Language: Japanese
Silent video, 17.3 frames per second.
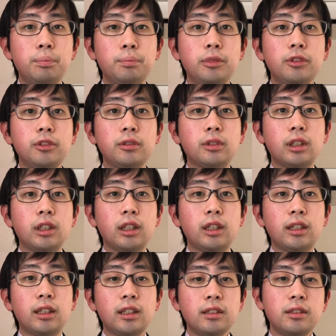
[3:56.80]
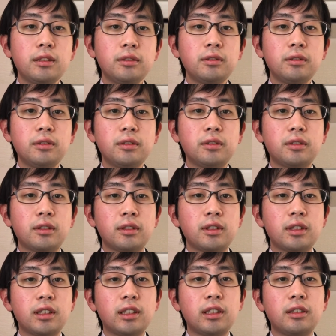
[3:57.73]
方、えー、ランスロットを
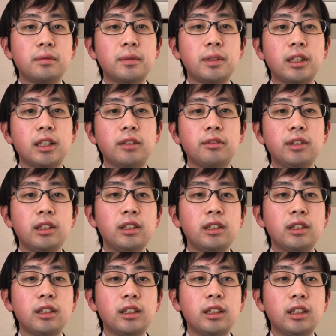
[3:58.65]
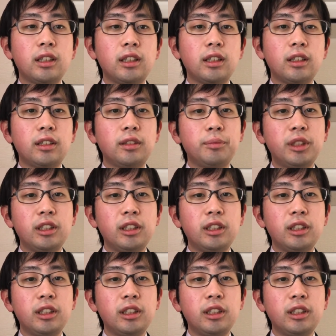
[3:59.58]
使う場合は、えー、ビ